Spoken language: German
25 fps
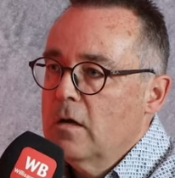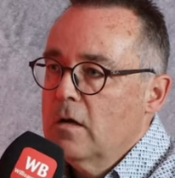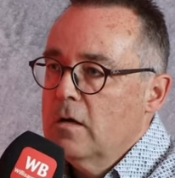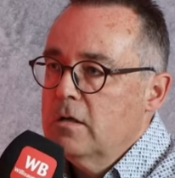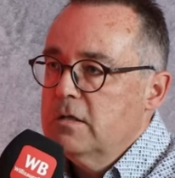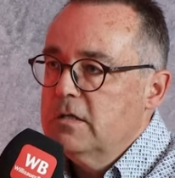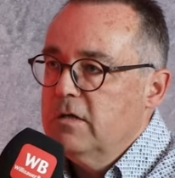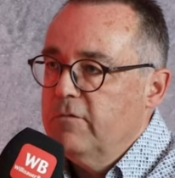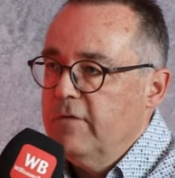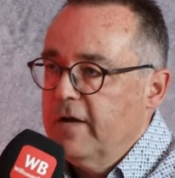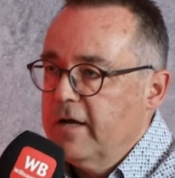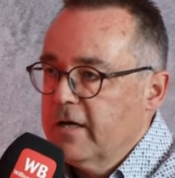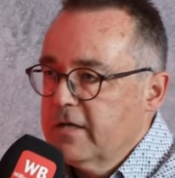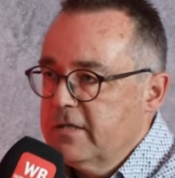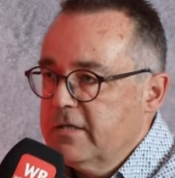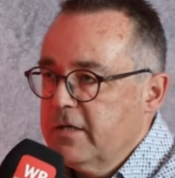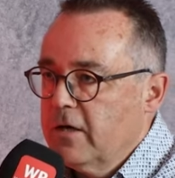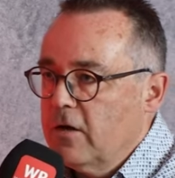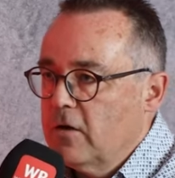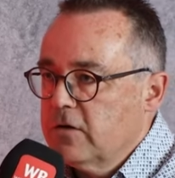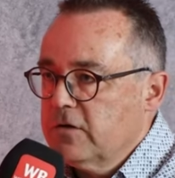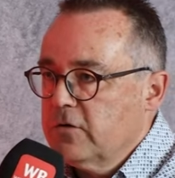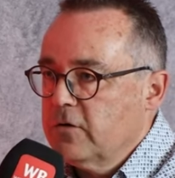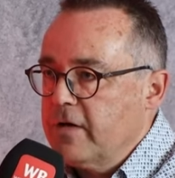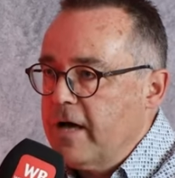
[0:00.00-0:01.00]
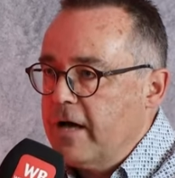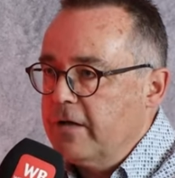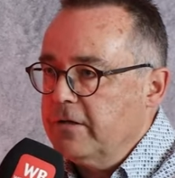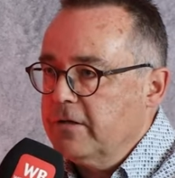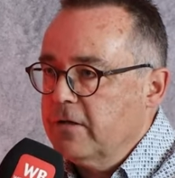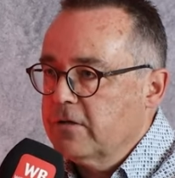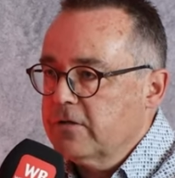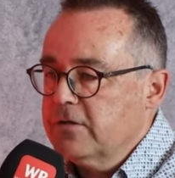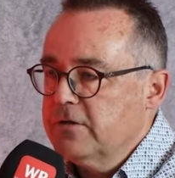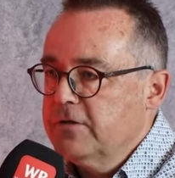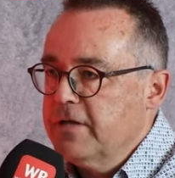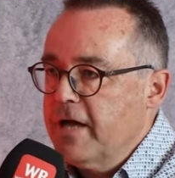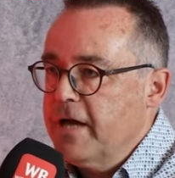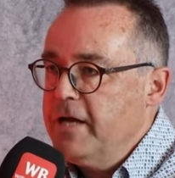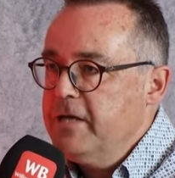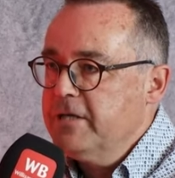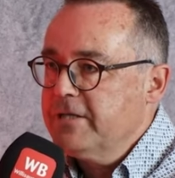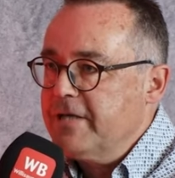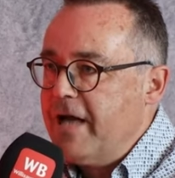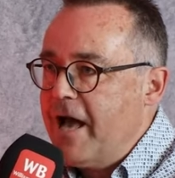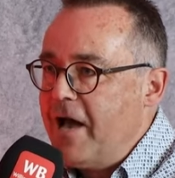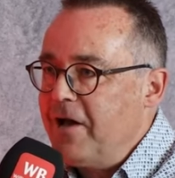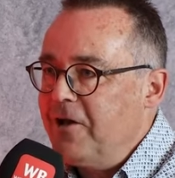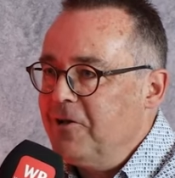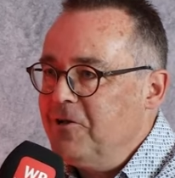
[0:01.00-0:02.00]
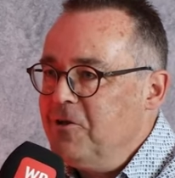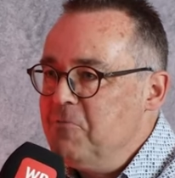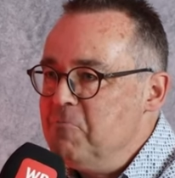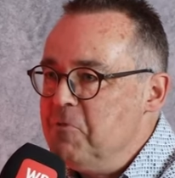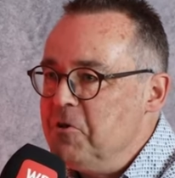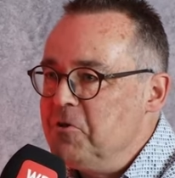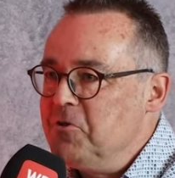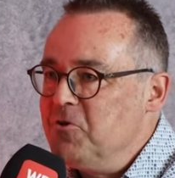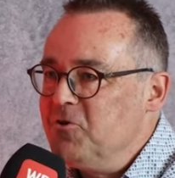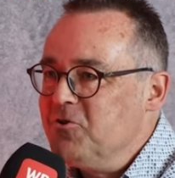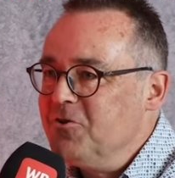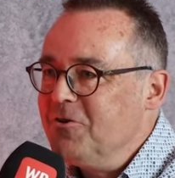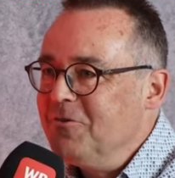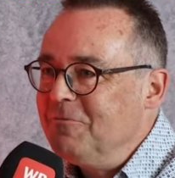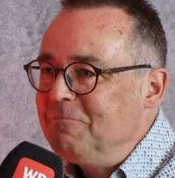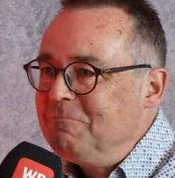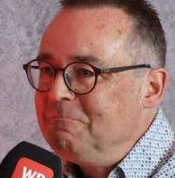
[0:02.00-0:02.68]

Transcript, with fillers: Sie wehren sich also gegen das Nein-Sagen-Image?